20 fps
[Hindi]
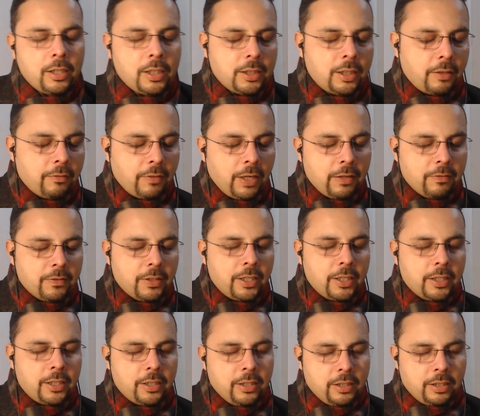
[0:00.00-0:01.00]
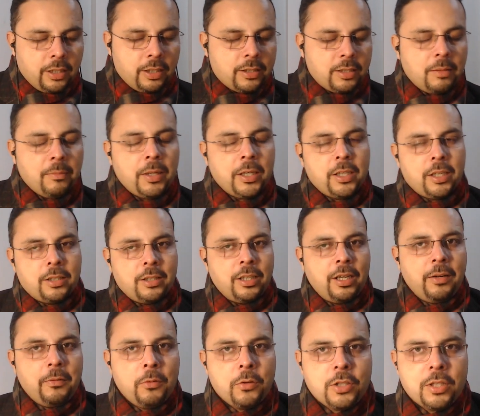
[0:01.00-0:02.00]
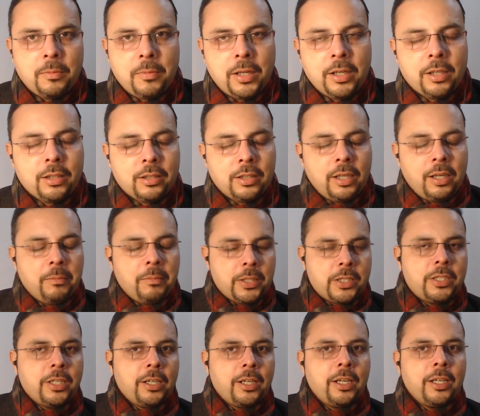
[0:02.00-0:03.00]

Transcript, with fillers: इधर वाइफ कहेगी ये सामान रखना है वो सामान रखना है बच्चे